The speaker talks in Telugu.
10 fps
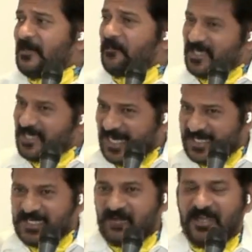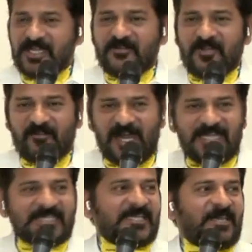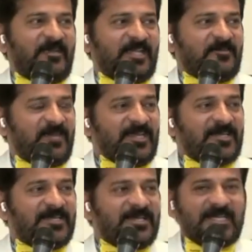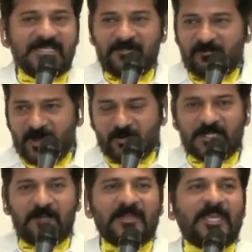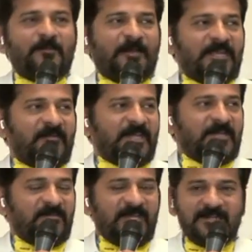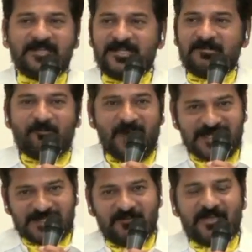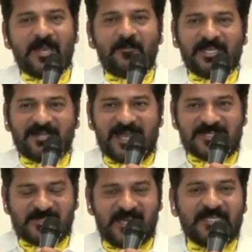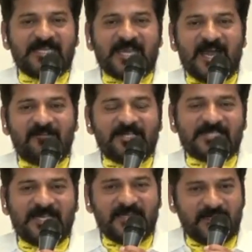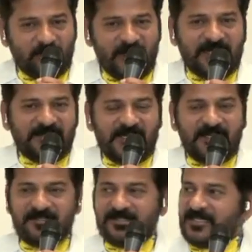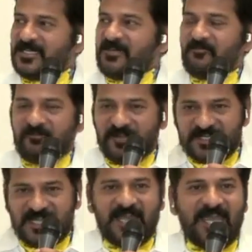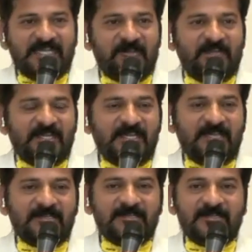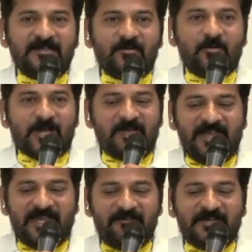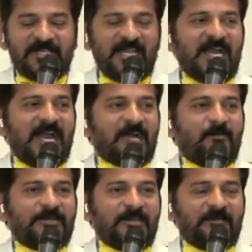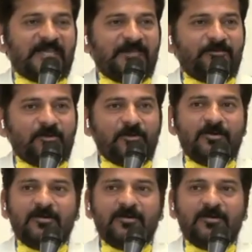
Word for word: మీరు అడిగినవేంటివి వాళ్ళు ఇచ్చినవేంటివి ఇవ్వకుండా మిగిలిపోయినవేంటివి వాస్తవంగా మన రాష్ట్రానికి రావాల్సిన నిధులన్నీ విడుదల అయినవన్నీ ఒకవేళ విడుదల కాకపోతే మీరు ఎందుకు